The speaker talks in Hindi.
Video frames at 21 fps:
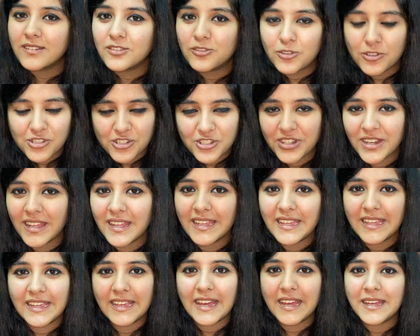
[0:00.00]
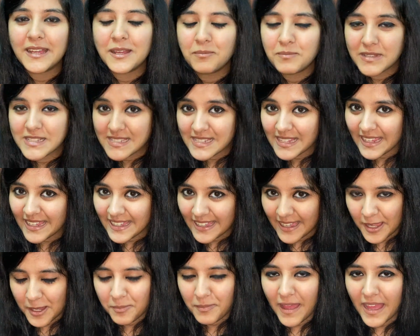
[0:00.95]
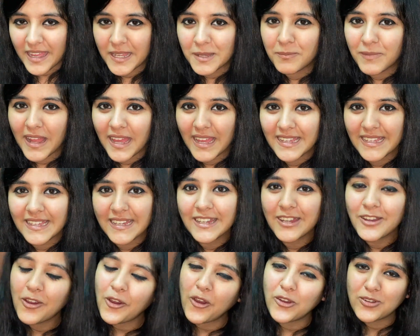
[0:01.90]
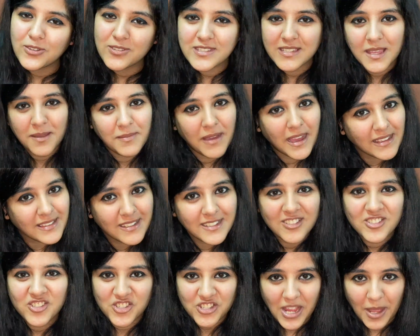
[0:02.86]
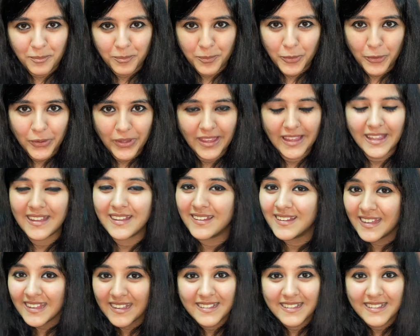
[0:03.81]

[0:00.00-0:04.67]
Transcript: कुछ नहीं किया है बस ये हेयर पैक अप्लाई किया है और उसके बाद शैम्पू किया है